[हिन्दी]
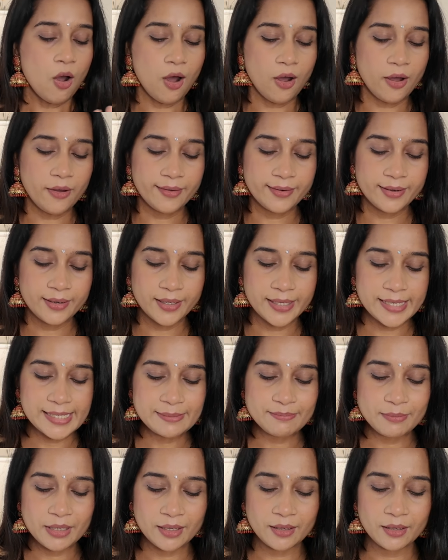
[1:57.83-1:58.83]
और
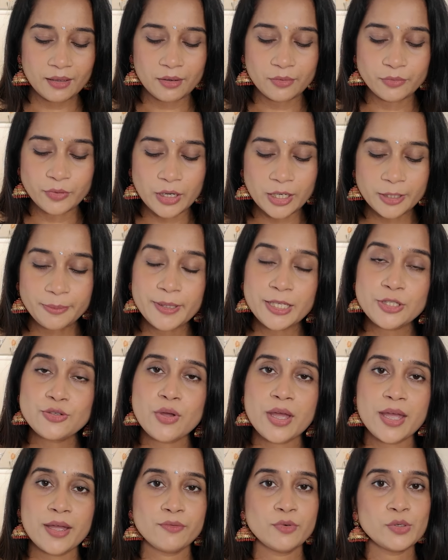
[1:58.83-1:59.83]
इसमें वर्क भी
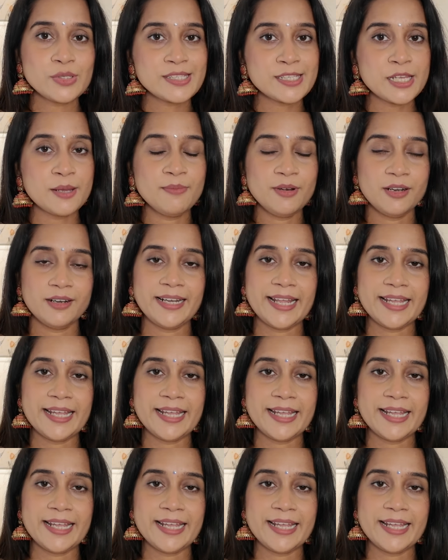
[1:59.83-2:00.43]
जो है वो सिमिलर